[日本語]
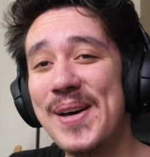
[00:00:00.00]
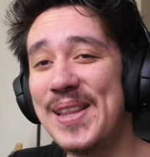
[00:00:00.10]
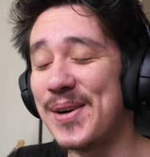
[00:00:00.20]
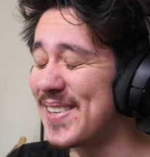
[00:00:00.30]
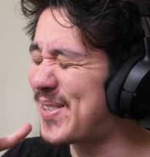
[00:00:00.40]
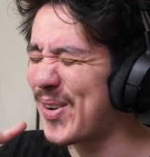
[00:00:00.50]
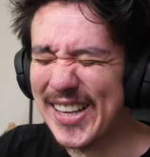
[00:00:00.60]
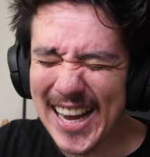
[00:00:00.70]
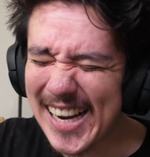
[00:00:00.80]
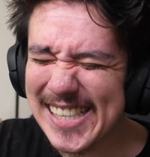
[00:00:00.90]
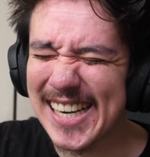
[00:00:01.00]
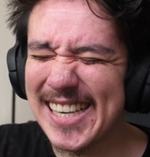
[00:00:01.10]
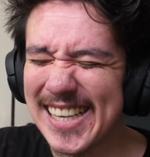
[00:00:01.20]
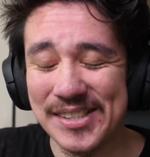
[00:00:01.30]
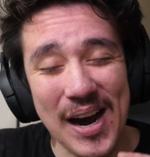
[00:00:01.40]
プデートはそれだけじゃな
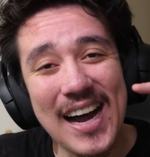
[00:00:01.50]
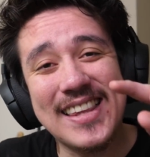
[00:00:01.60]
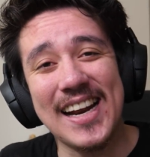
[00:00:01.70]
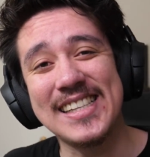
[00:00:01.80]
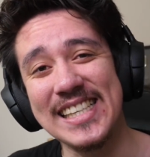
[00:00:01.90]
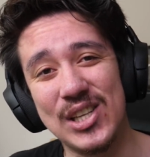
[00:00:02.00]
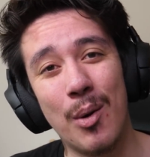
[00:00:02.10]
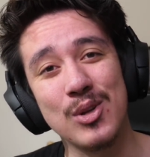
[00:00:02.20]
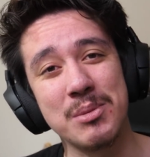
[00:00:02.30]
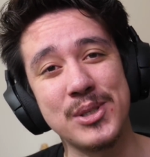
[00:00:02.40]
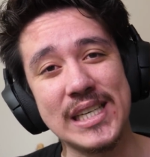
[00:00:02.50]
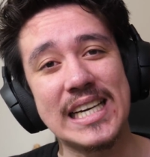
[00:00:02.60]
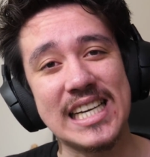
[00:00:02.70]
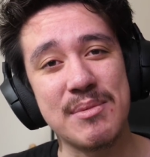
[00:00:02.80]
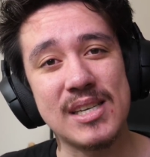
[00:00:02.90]
いんですよ。新しい動物も追
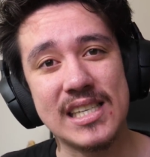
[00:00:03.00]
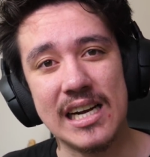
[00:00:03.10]
加されまし